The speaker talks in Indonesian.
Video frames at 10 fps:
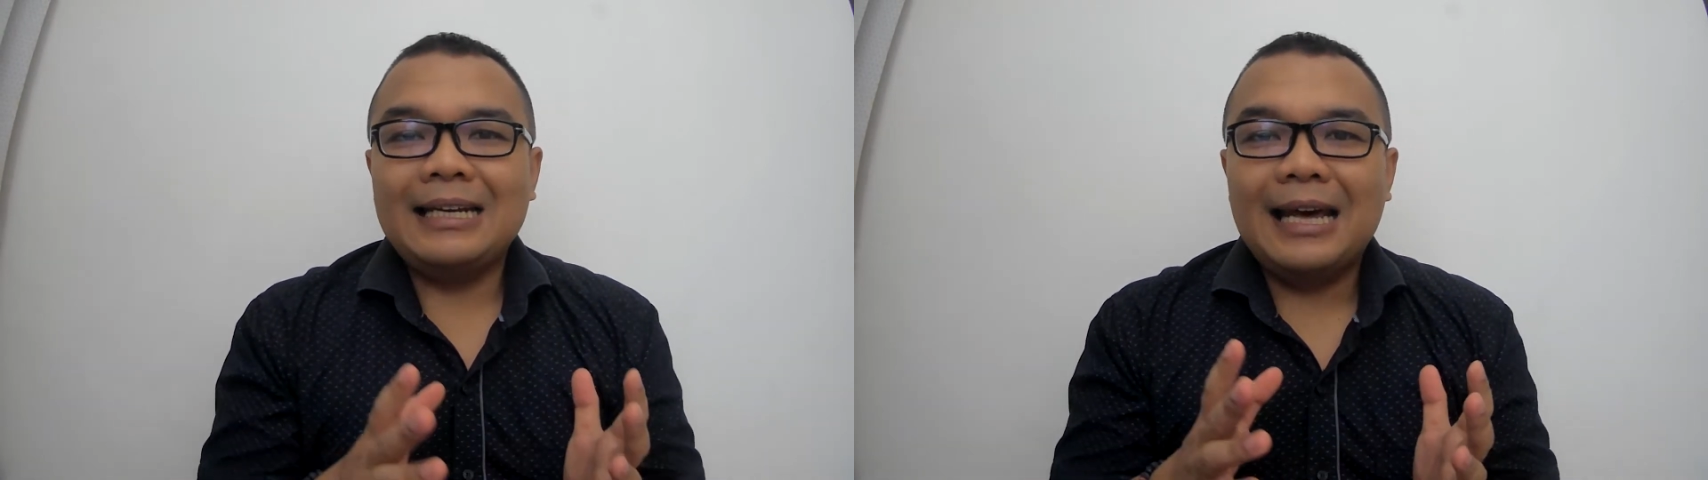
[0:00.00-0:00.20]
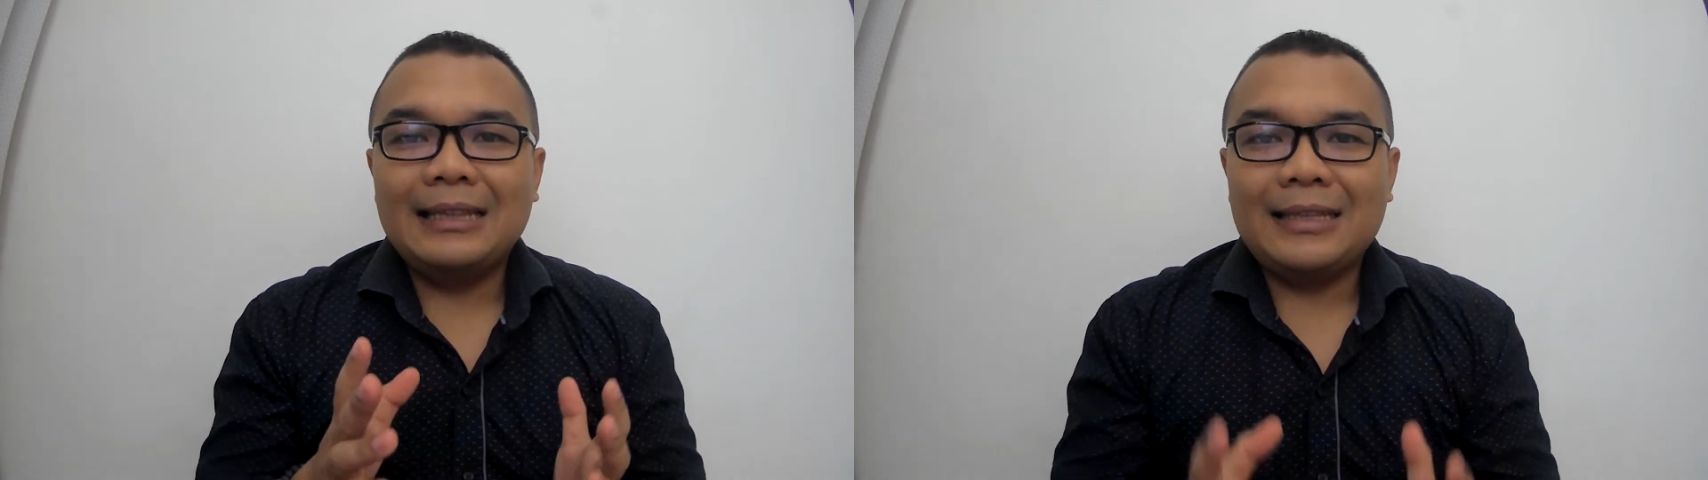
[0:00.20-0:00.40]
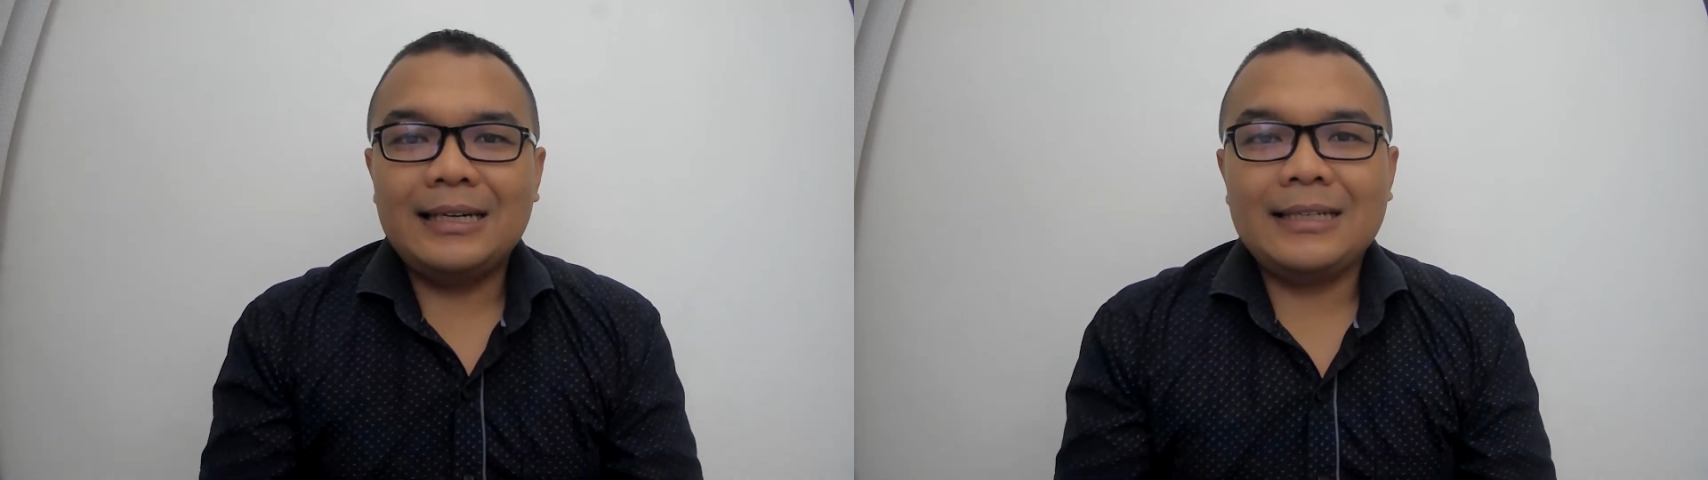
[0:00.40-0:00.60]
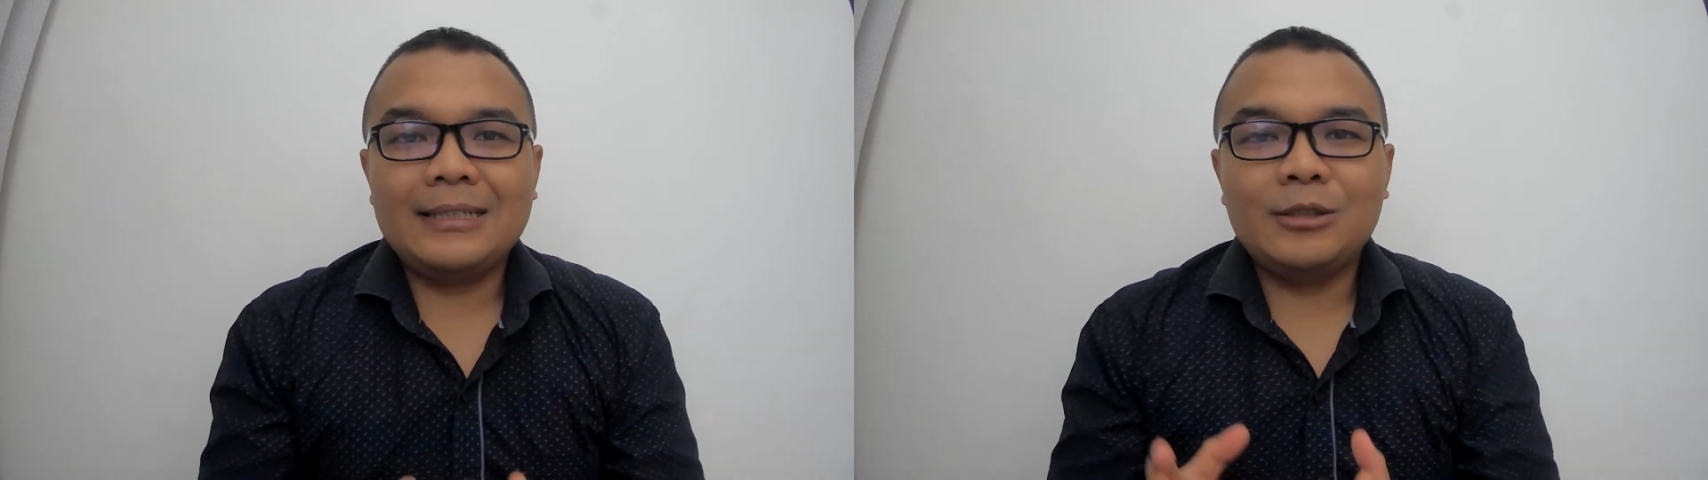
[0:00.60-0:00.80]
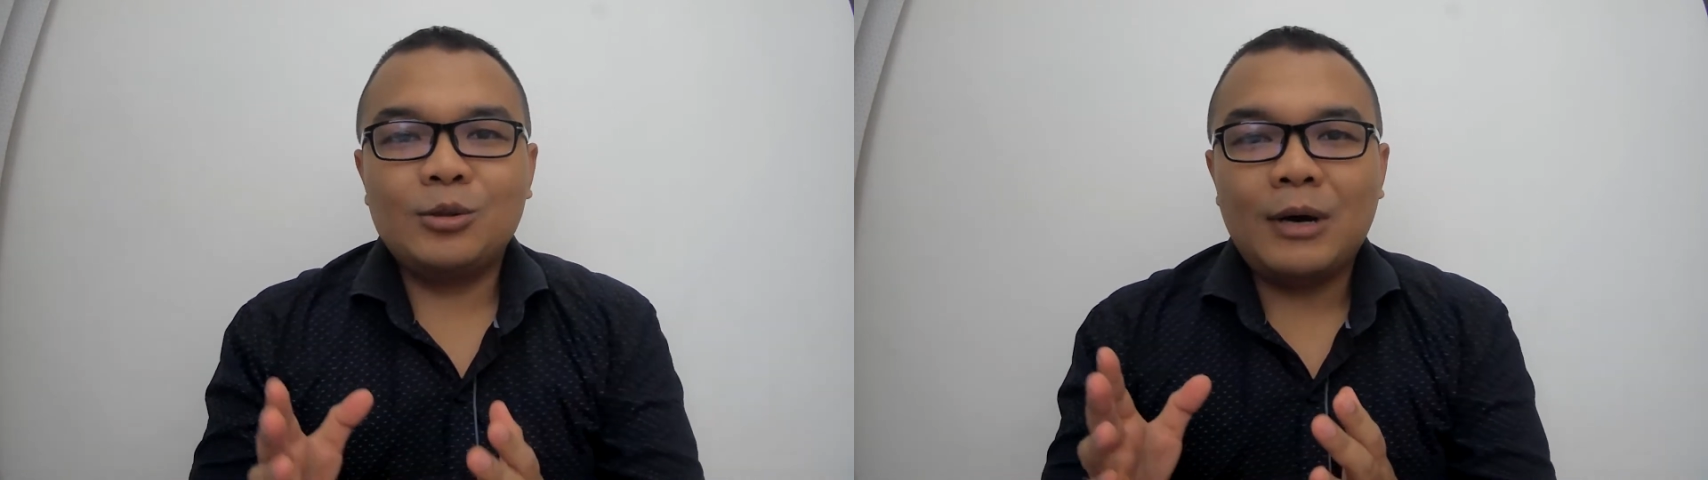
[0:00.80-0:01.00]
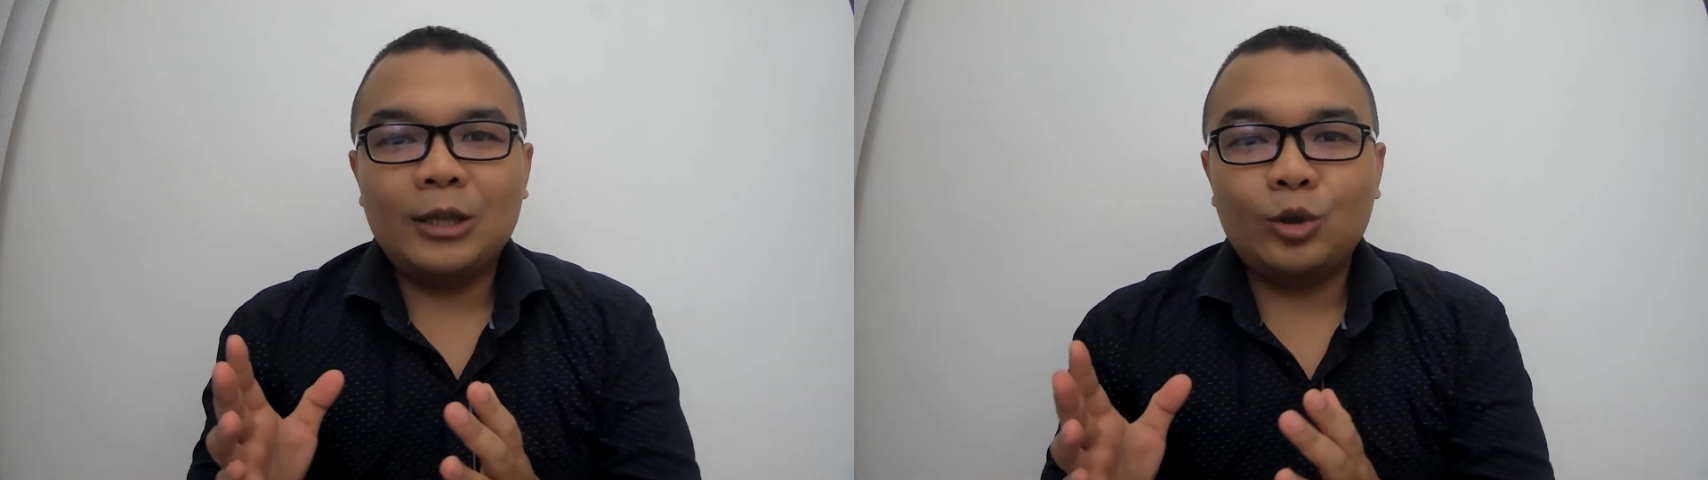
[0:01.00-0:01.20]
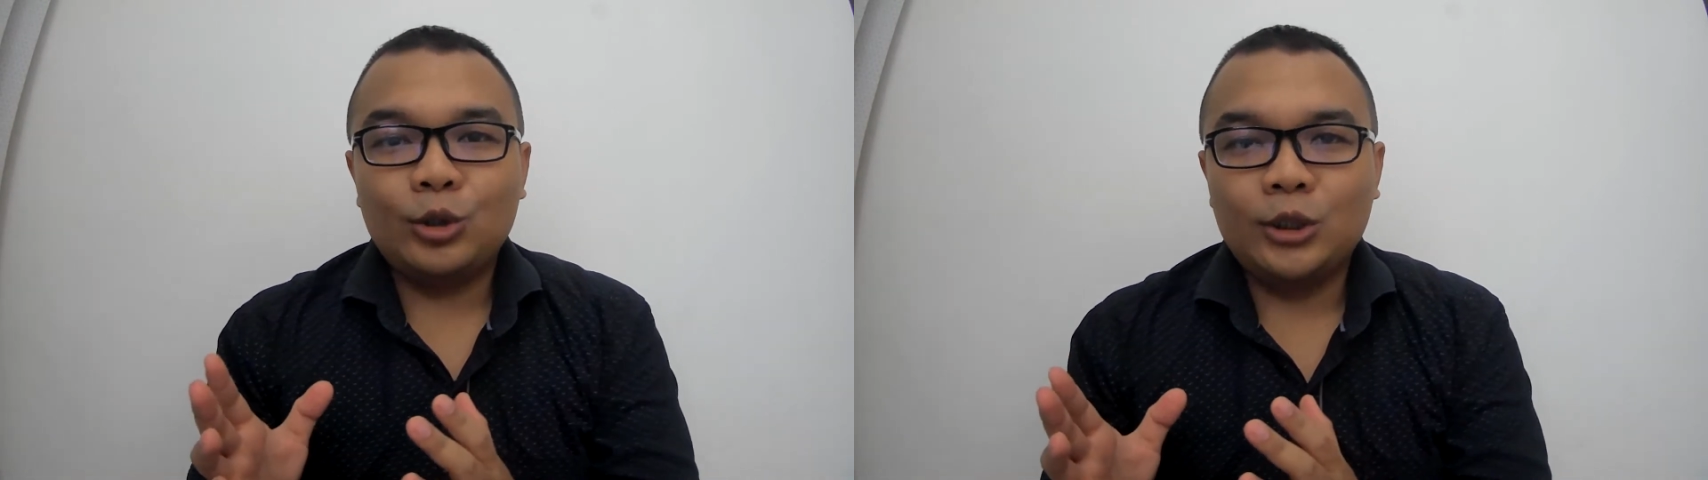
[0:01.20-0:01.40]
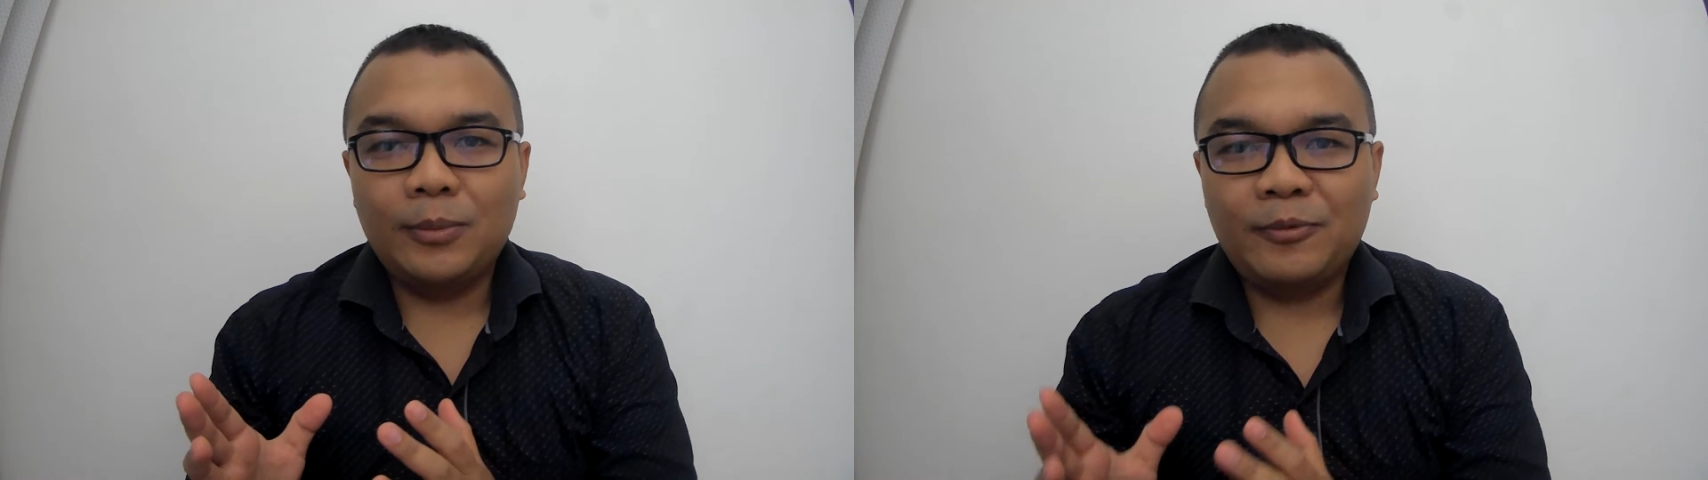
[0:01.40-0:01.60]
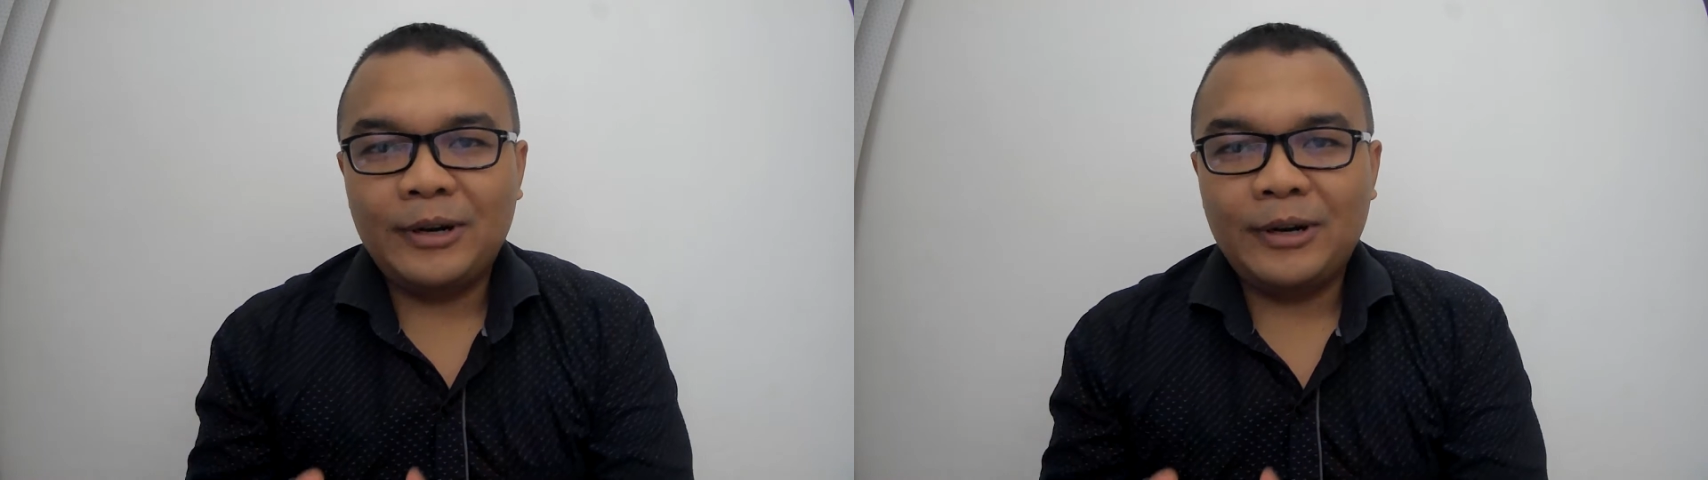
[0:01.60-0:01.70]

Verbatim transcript: datang ke suatu job